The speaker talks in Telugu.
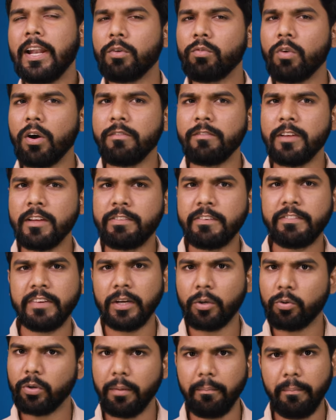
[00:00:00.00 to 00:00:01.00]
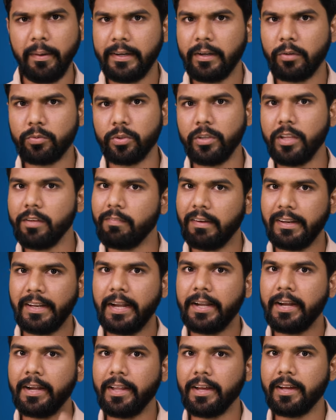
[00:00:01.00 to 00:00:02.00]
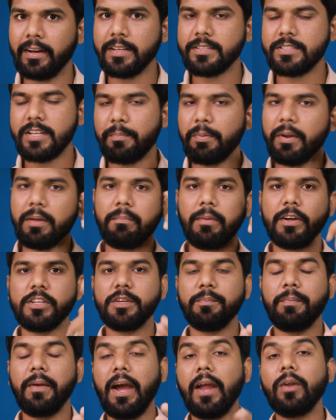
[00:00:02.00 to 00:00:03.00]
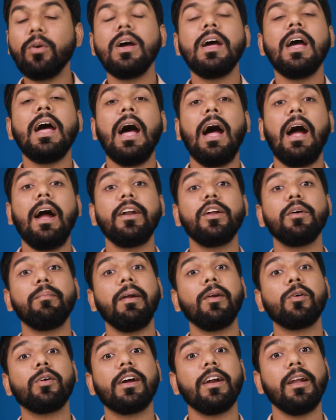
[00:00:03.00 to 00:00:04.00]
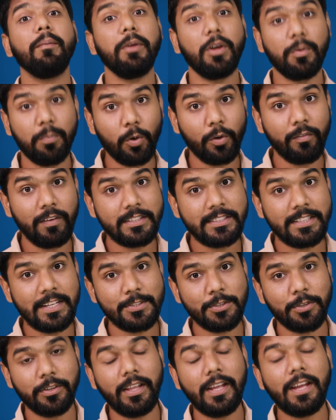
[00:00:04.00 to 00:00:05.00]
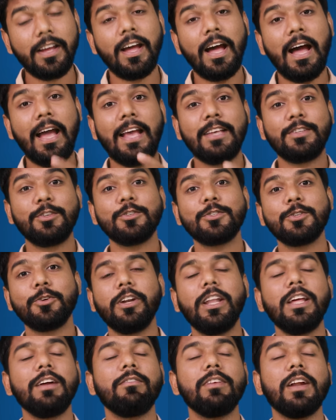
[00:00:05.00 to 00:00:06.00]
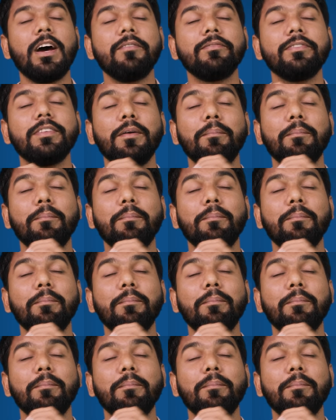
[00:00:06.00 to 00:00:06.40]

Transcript: లెనోవో వి ఫిఫ్టీన్ కూడా బెండ్ అవుతుంది వన్ ఎయిటీ డిగ్రీస్ చెప్పడం మర్చిపోయాను అండ్ మనకు ఇక్కడ మీకు ప్రొవైడ్ చేస్తుంది ఎసూస్ నుండి వన్ ఆఫ్